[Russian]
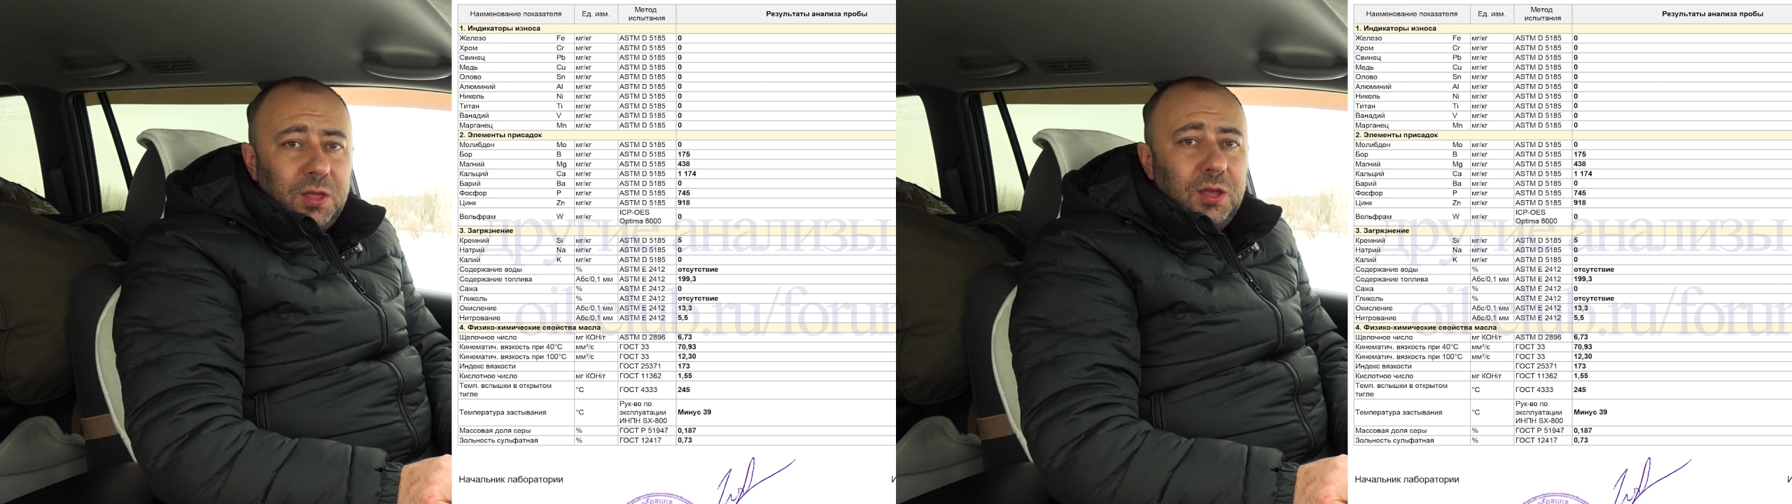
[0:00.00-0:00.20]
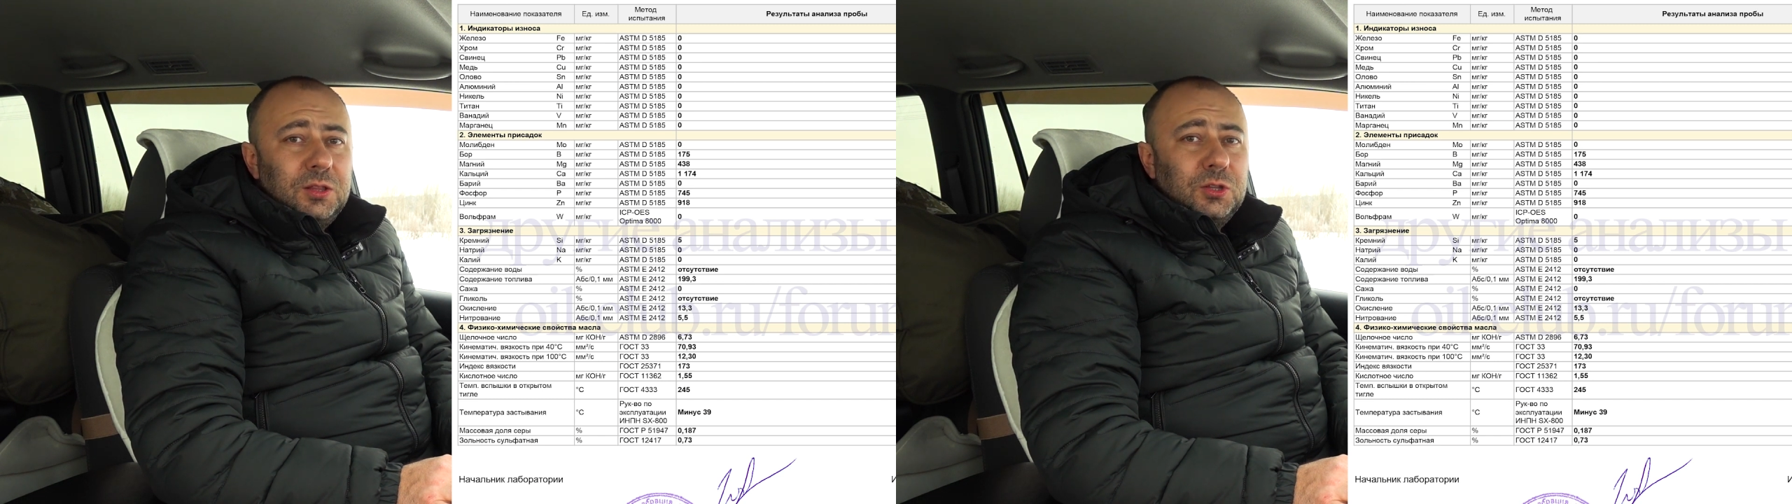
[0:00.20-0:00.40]

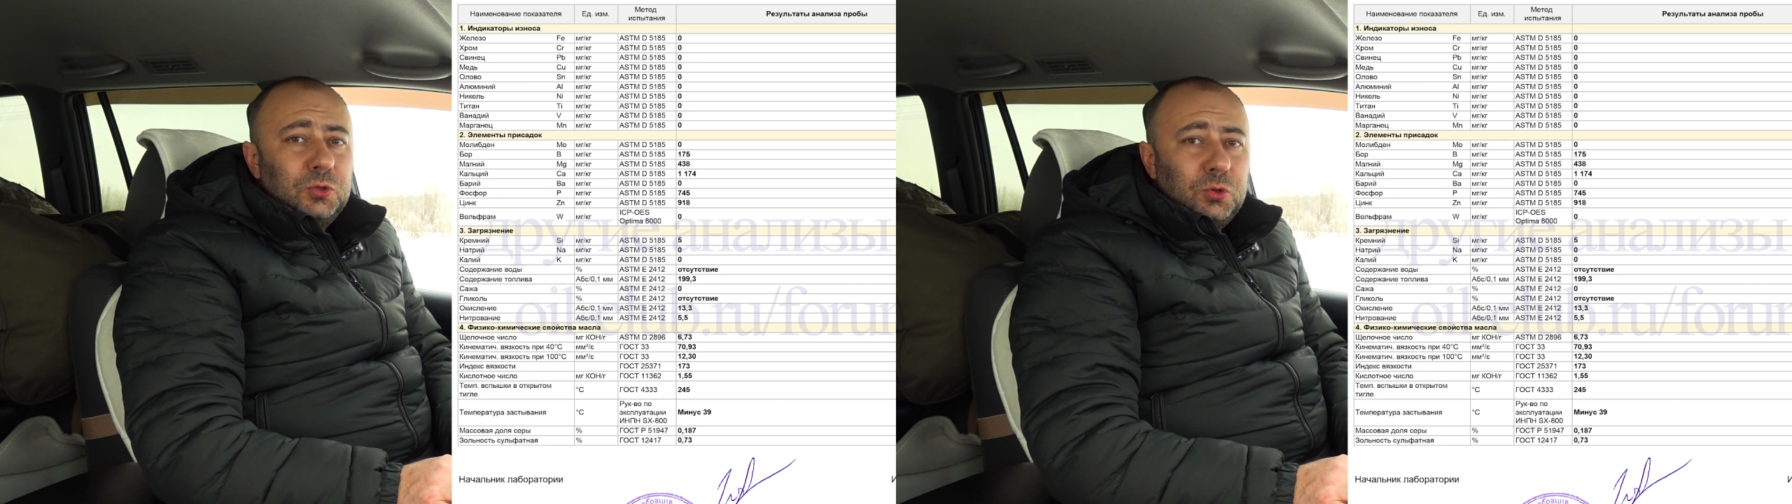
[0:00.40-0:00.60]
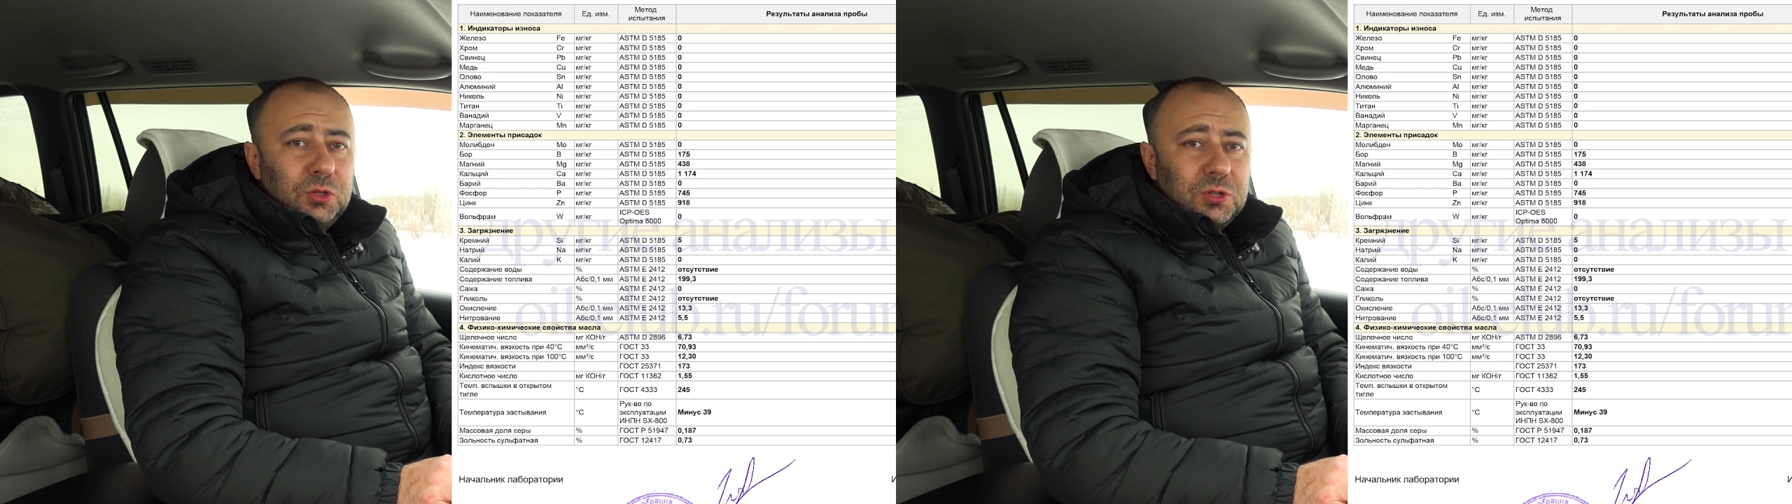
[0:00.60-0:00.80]

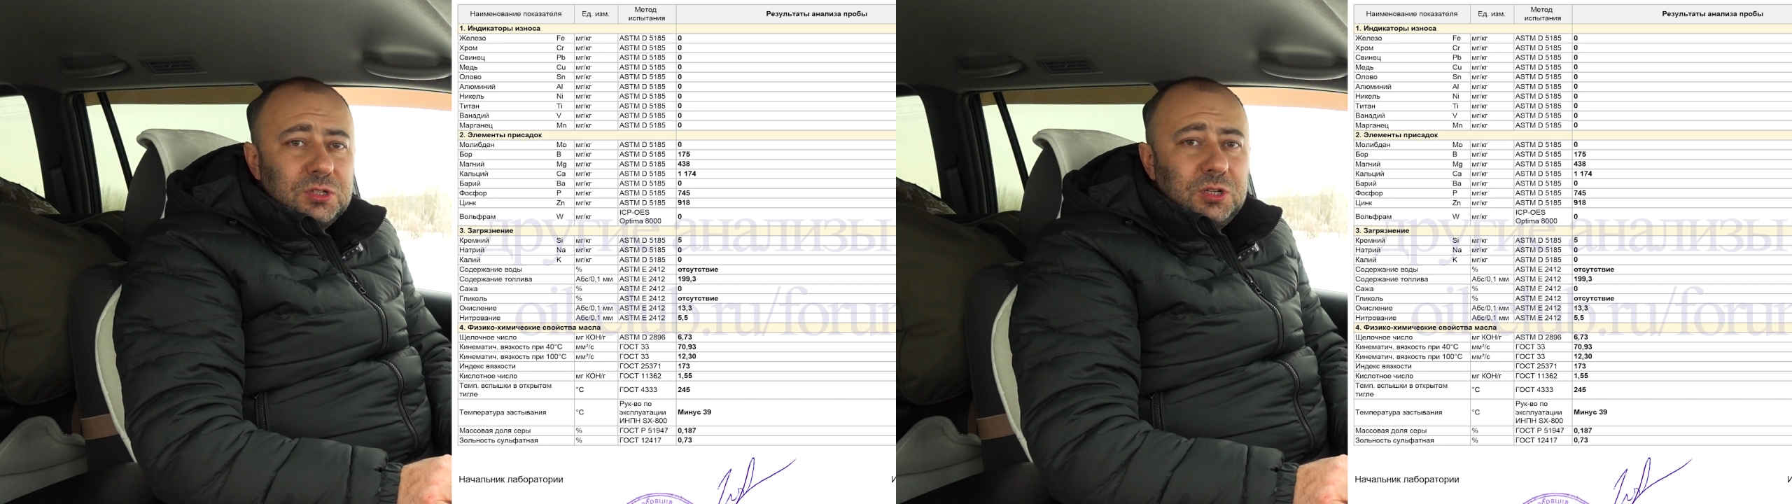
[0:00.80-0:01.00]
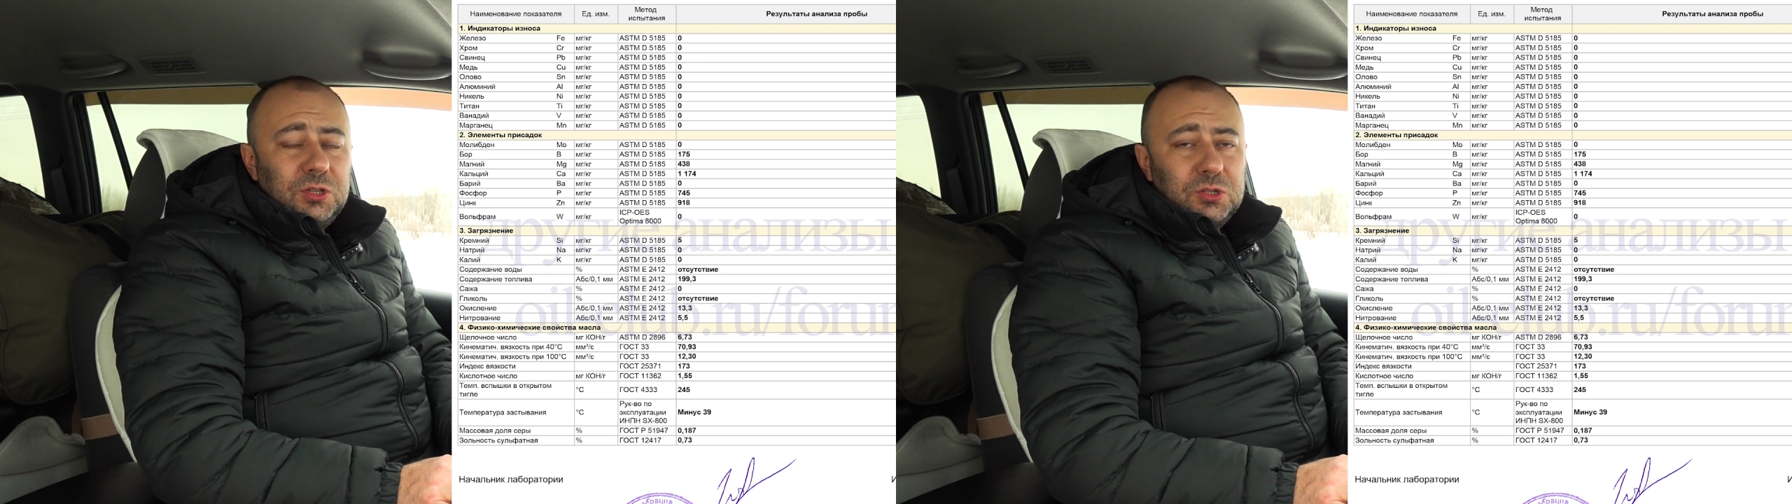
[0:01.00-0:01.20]
этот тотал
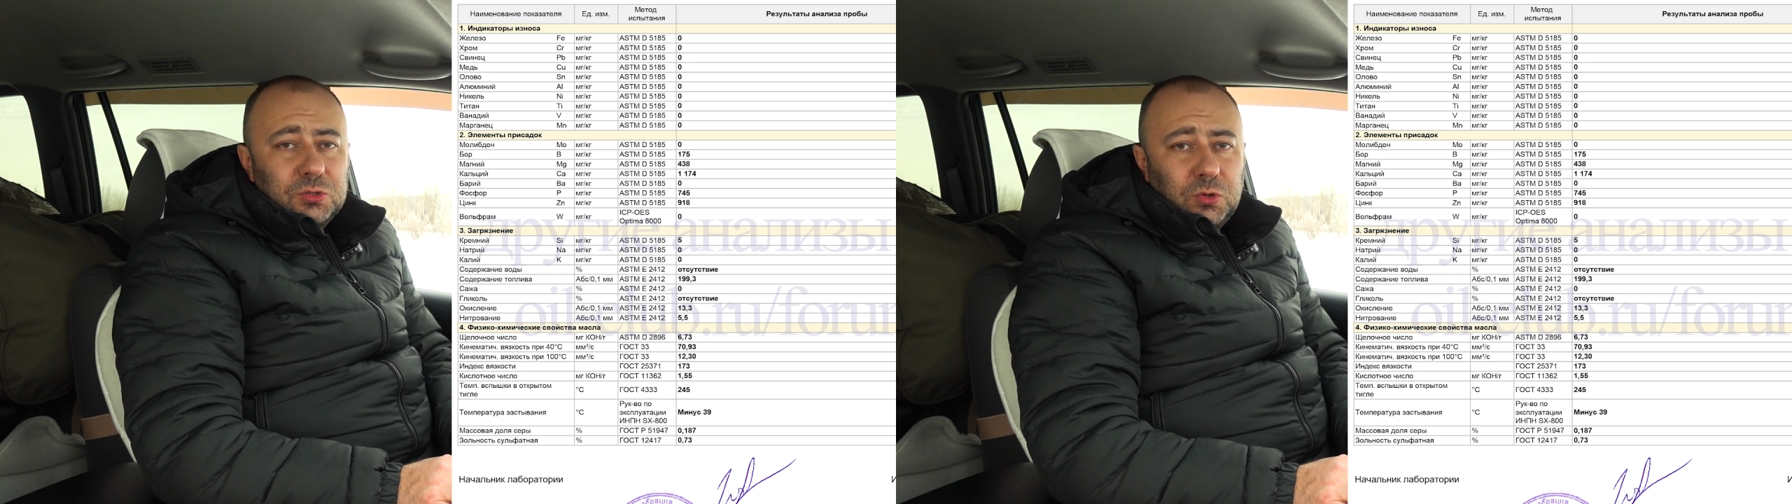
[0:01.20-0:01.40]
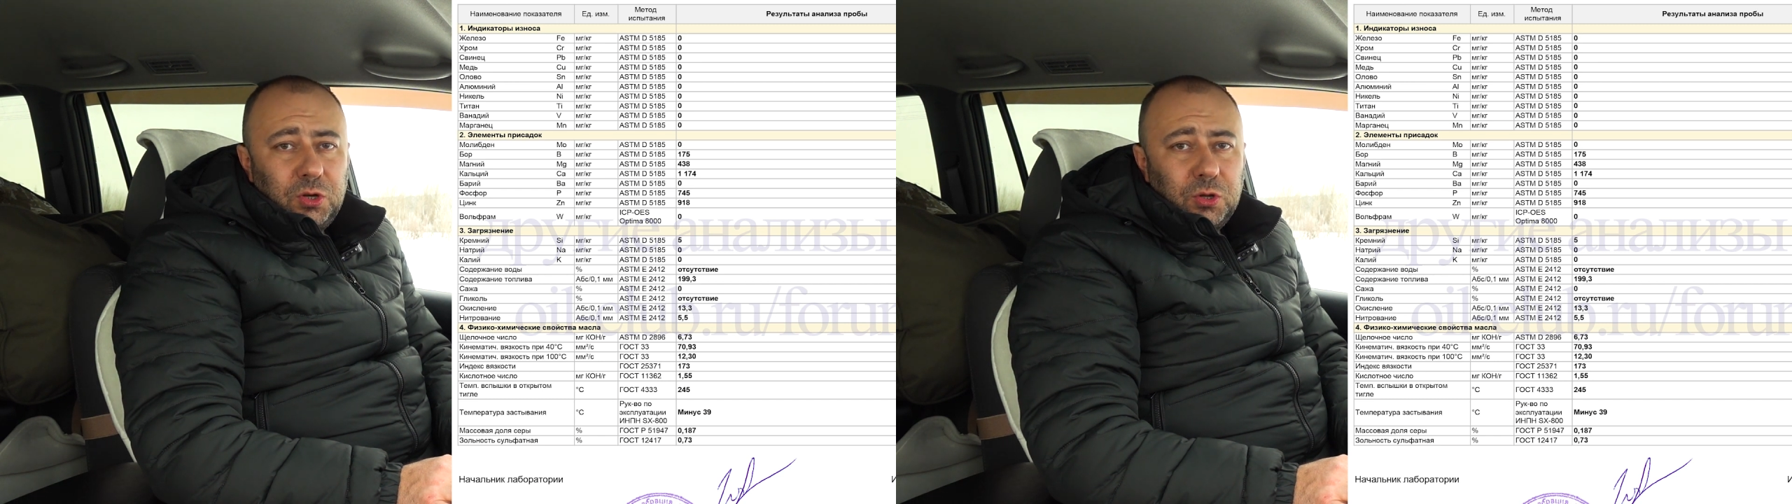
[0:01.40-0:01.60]

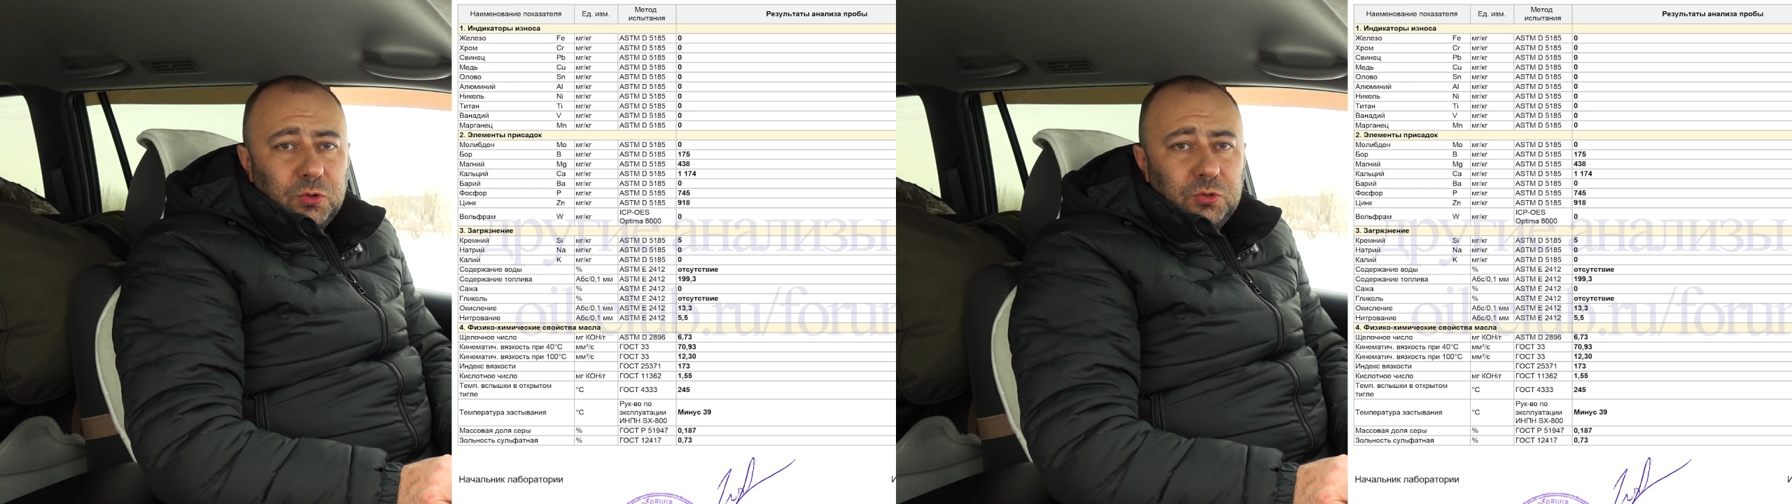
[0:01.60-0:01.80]
среднезольник,